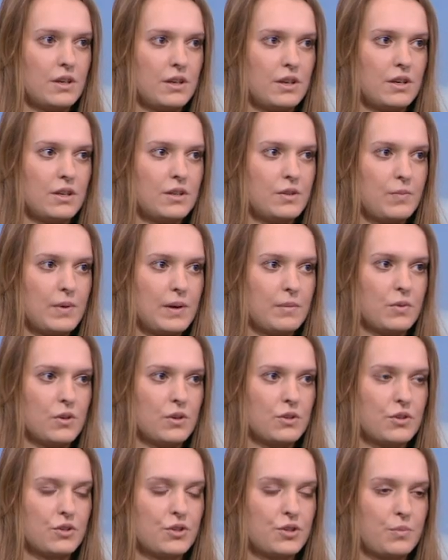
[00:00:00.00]
i dbamy o
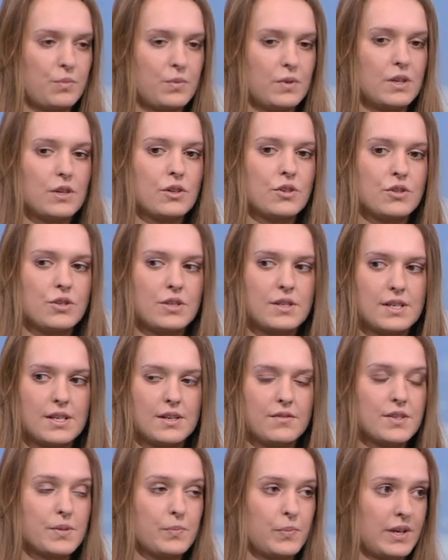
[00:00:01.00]
to, żeby rodzice
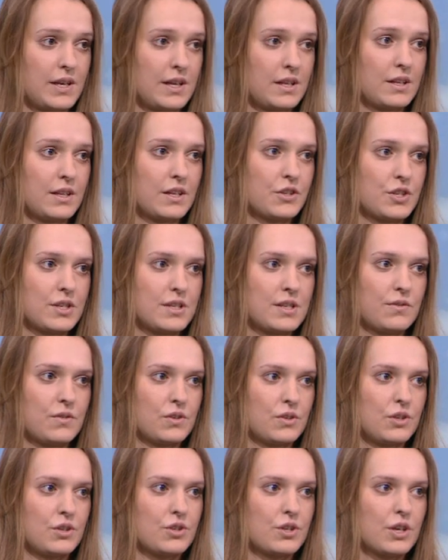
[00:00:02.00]
wspierali nasze
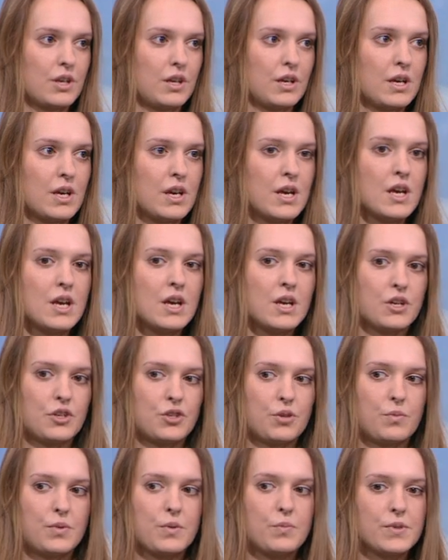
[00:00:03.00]
zawodniczki,
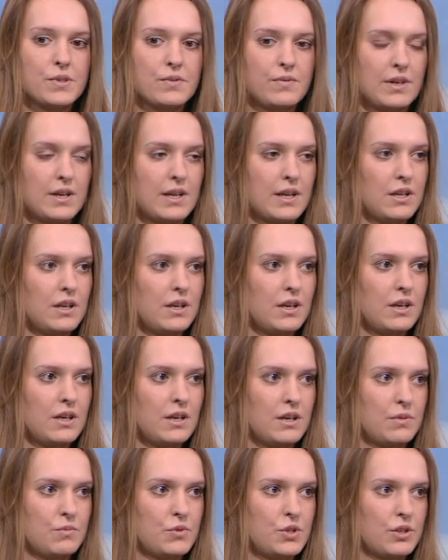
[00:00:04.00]
żeby
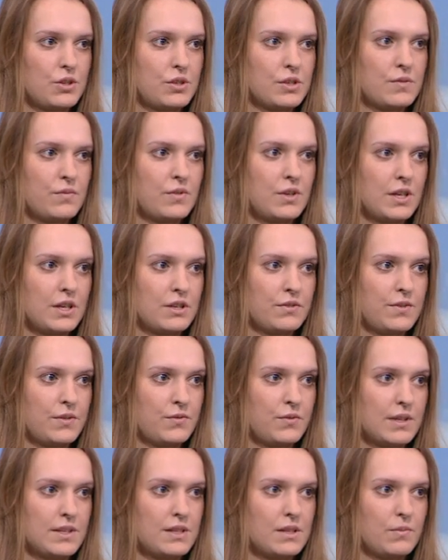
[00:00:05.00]
pozwalali im się rozwijać we
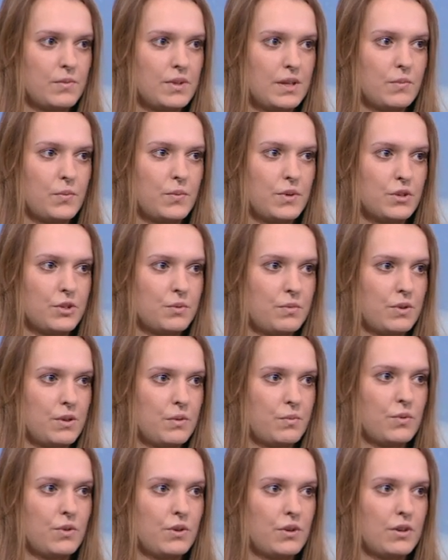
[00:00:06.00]
własnym tempie, żeby nie
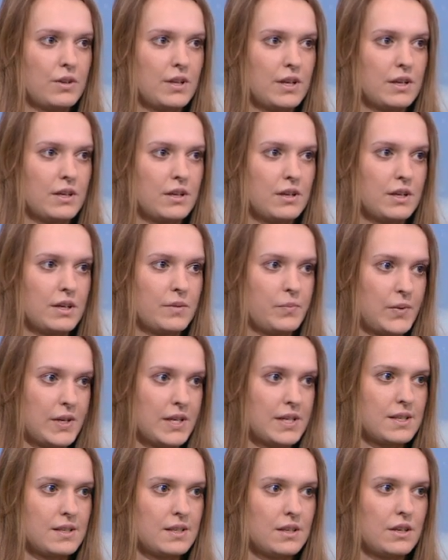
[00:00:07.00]
było na nich
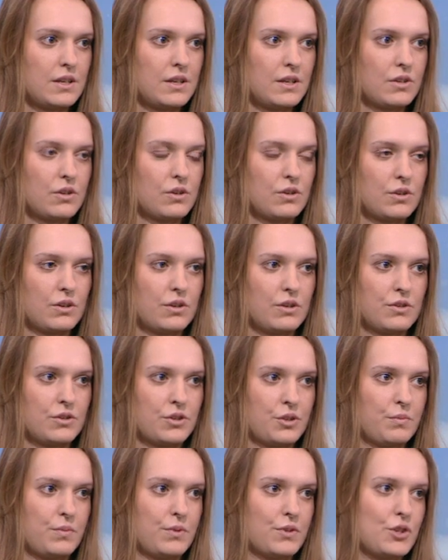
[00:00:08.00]
presji i tylko
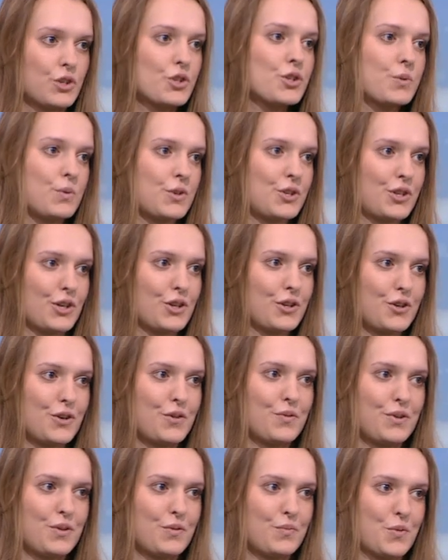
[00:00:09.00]
żeby cieszyły się
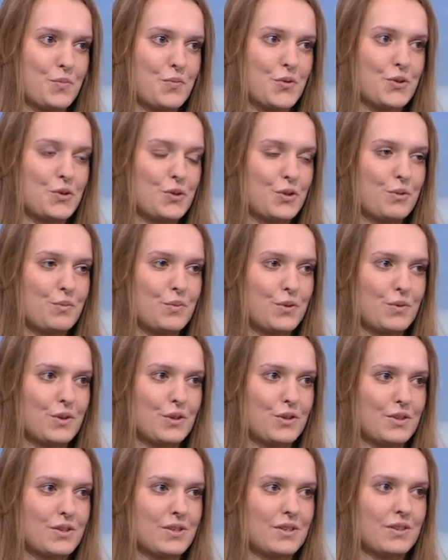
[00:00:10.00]
grą i po prostu robiły
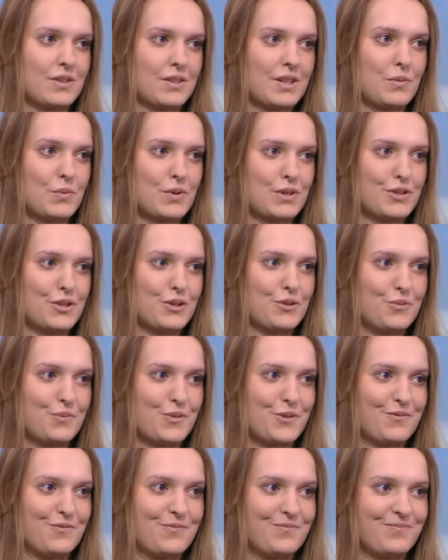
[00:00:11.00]
to, co najbardziej lubią.